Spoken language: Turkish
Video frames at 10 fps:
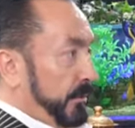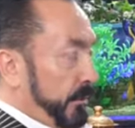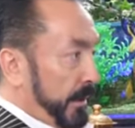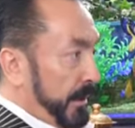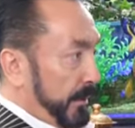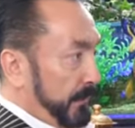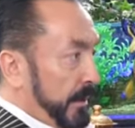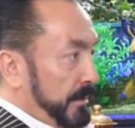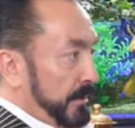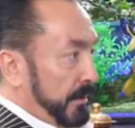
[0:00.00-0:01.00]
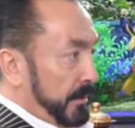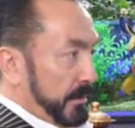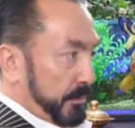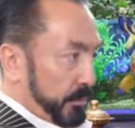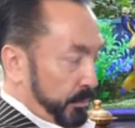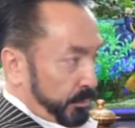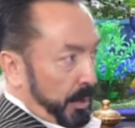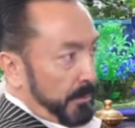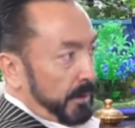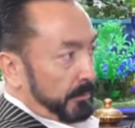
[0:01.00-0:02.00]
bu gayret varsa
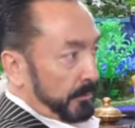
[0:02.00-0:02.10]
tamam.